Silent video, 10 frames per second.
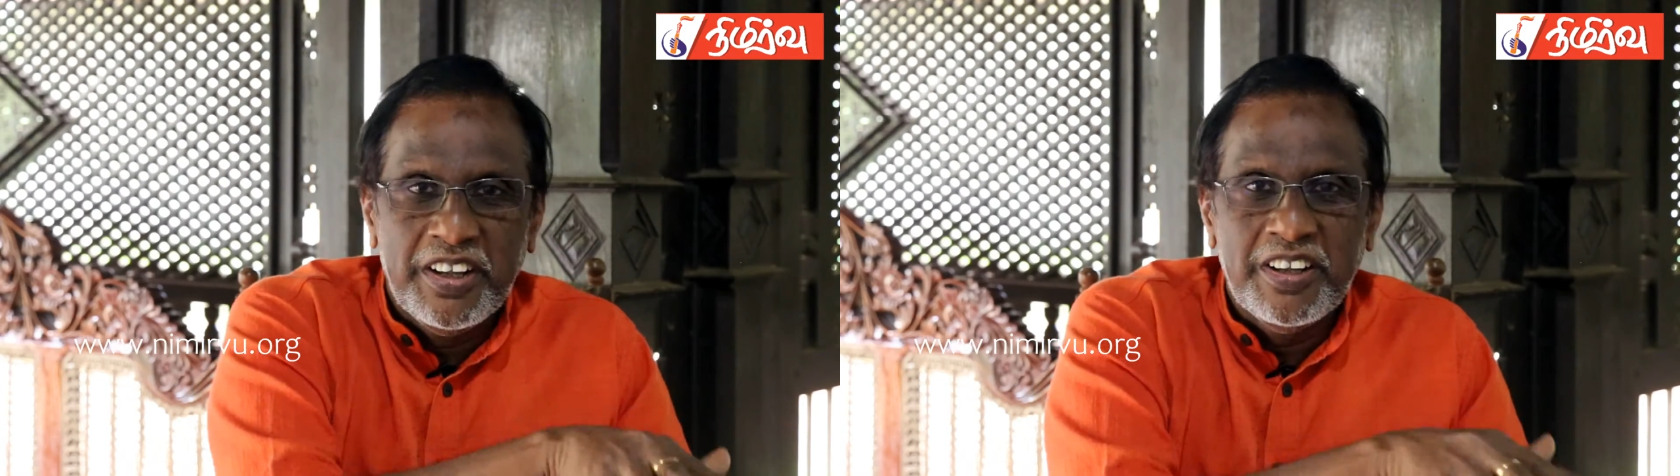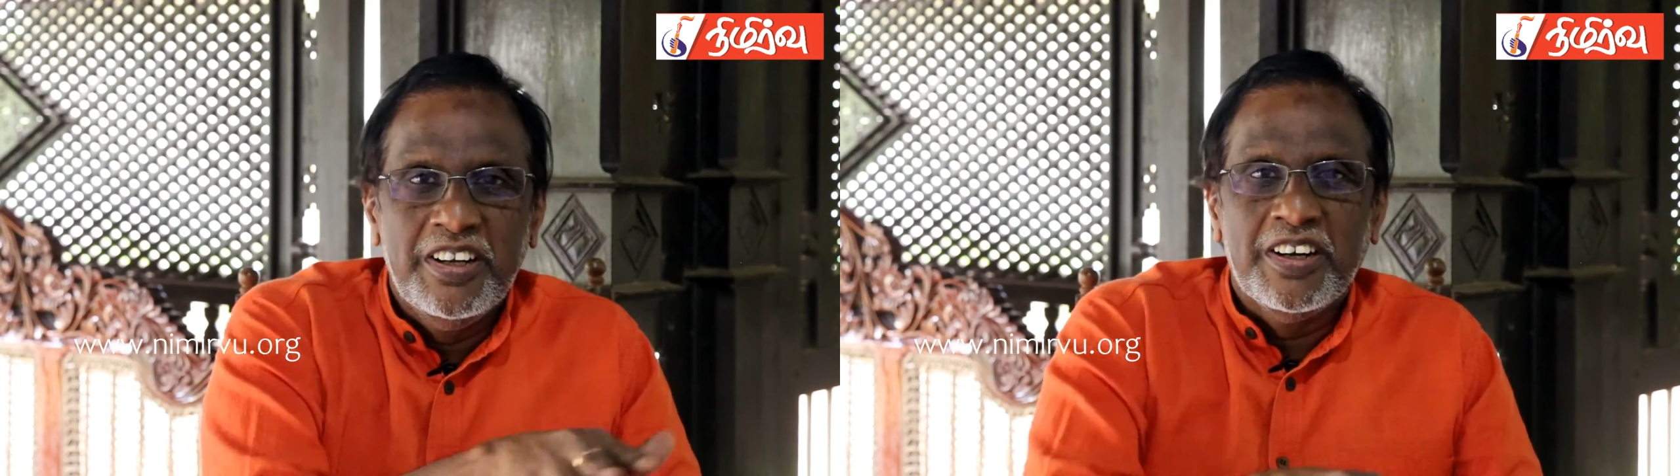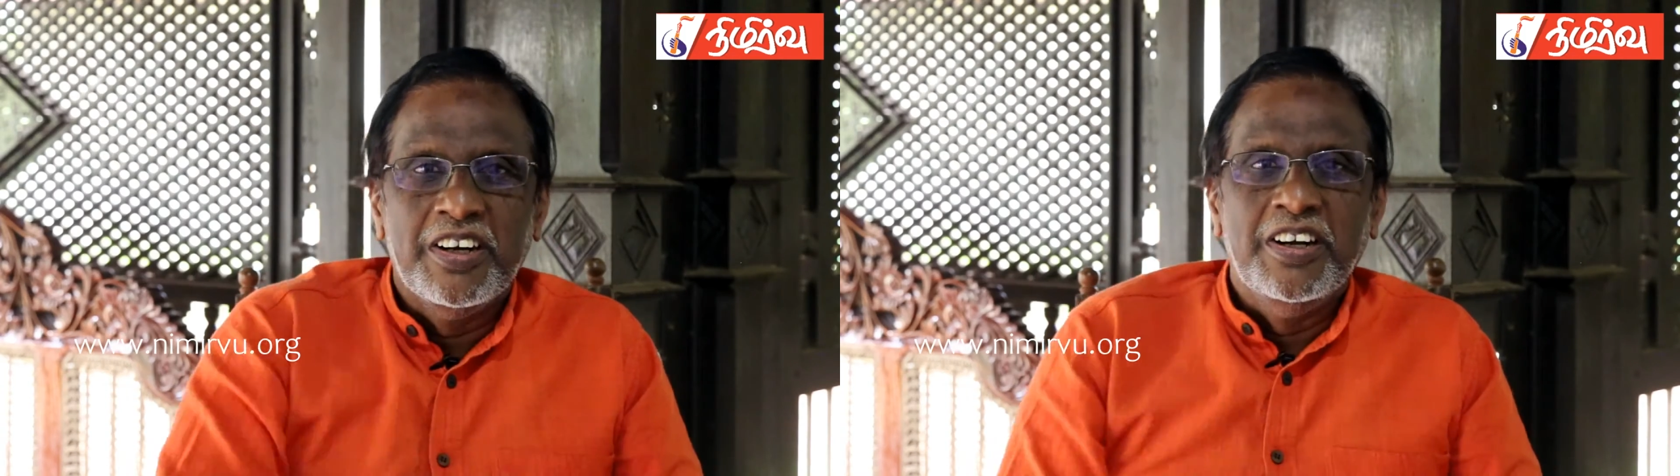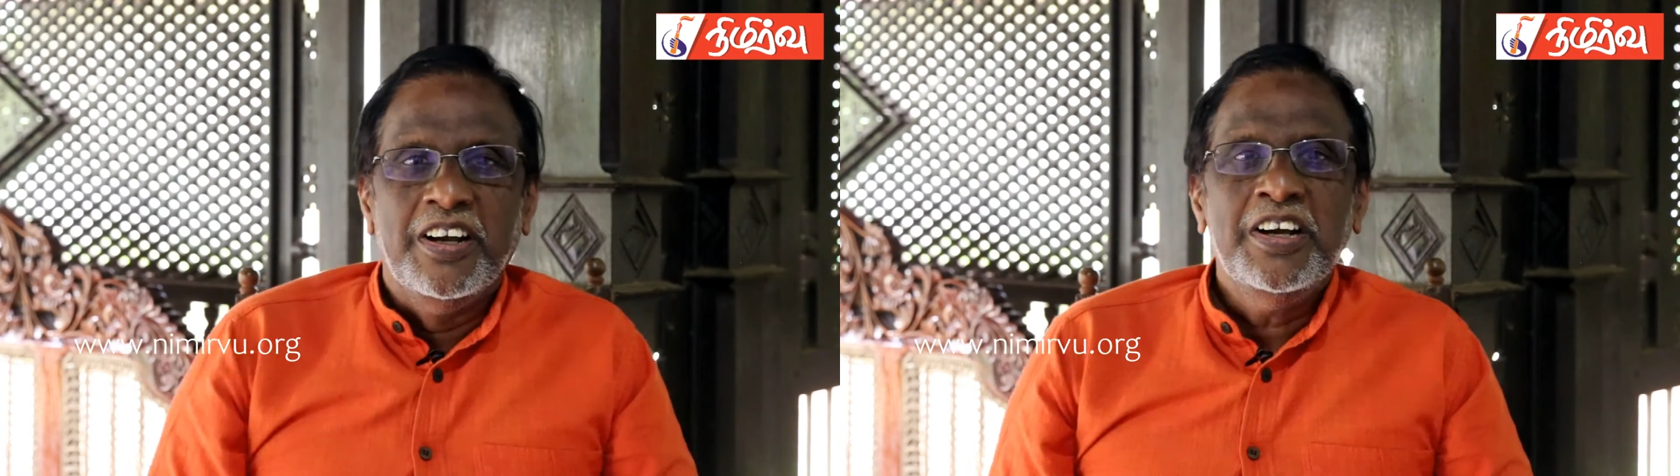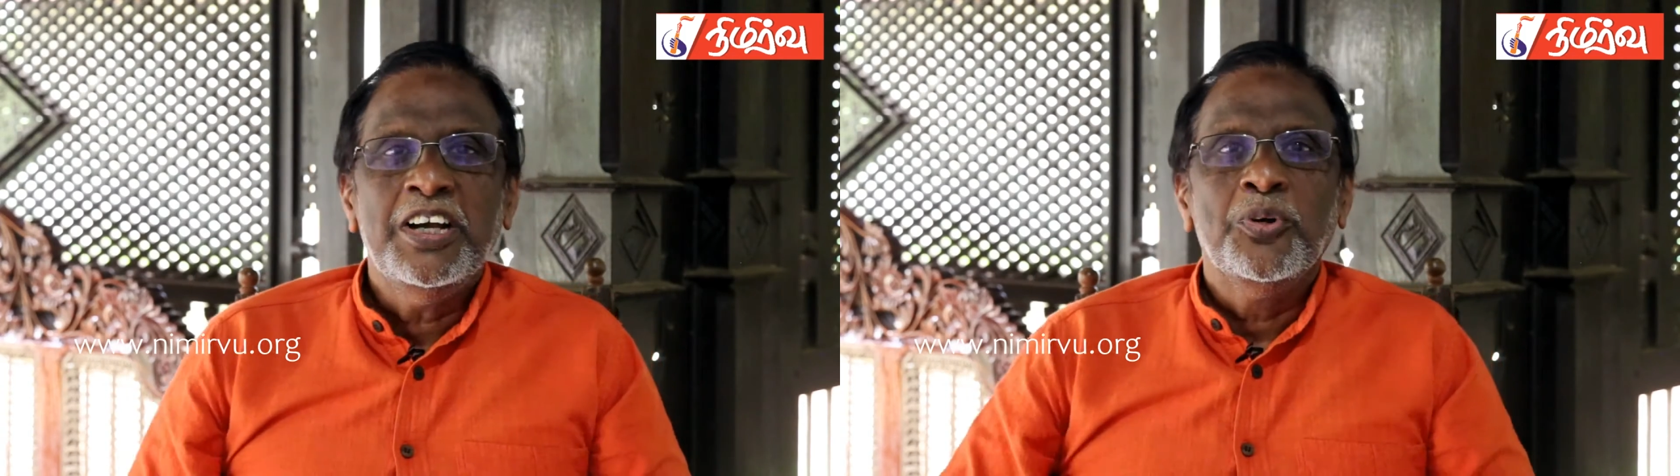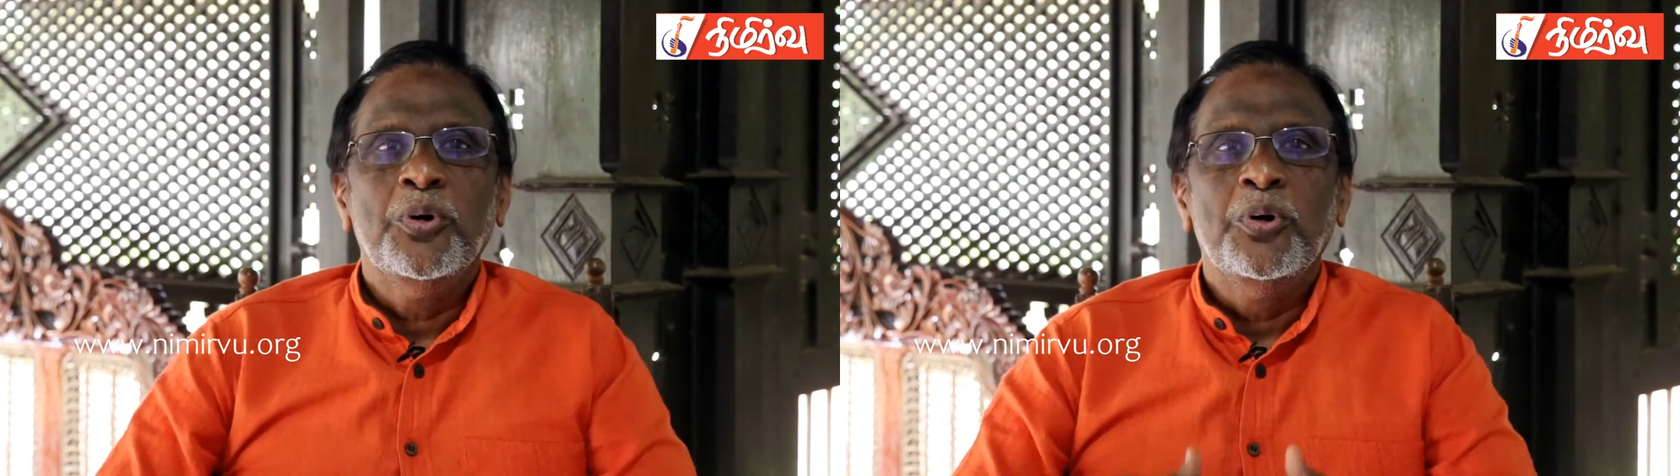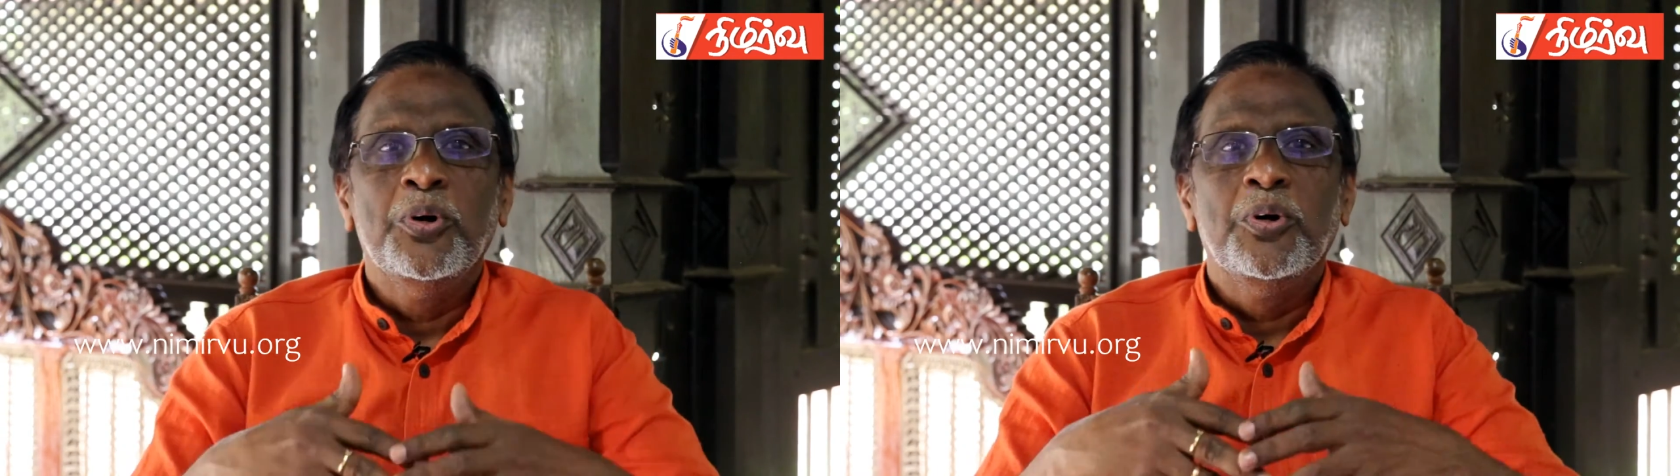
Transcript: தேர்தலுக்கிட்ட ஏதோ